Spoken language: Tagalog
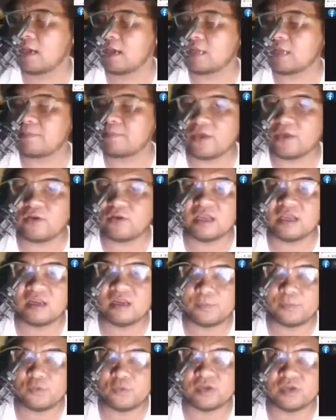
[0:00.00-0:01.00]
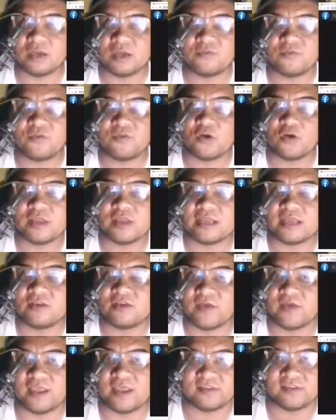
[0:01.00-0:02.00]
at meron na rin po siyang foreign
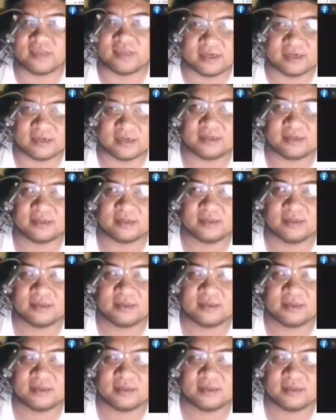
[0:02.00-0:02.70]
advisor.